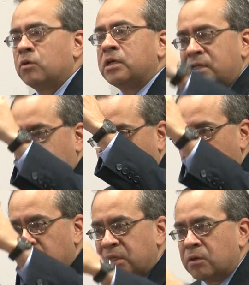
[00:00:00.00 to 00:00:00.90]
Y de ahí
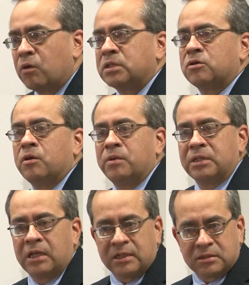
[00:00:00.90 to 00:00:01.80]
uno mire cuáles son
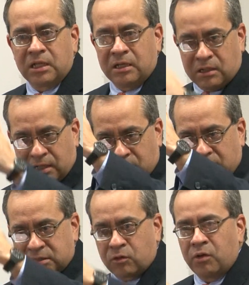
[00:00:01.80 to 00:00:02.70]

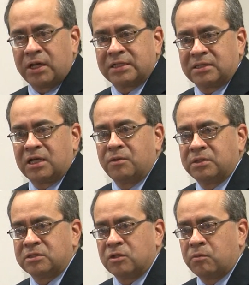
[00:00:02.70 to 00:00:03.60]
las, escuelas que están en el
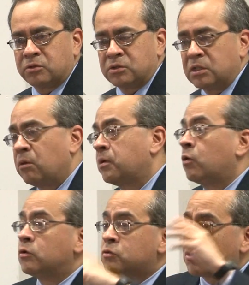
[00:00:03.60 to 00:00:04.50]
25%. Y va a haber
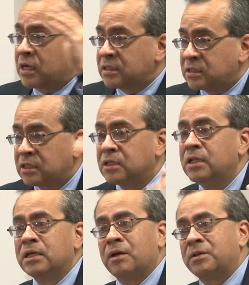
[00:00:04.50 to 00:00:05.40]
otro ranking
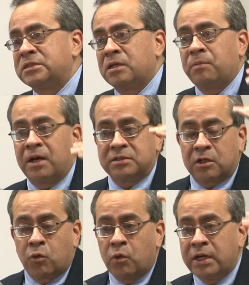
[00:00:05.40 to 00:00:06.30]
que va a ser para las
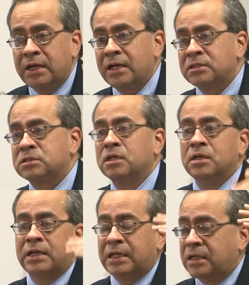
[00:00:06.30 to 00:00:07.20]
escuelas
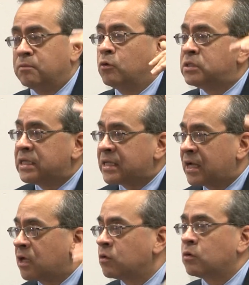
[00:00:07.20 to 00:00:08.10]
eh,
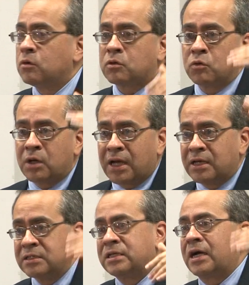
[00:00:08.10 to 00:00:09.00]
multigrado
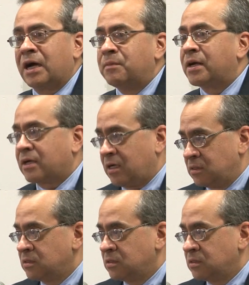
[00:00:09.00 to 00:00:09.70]
rurales de Cajamarca.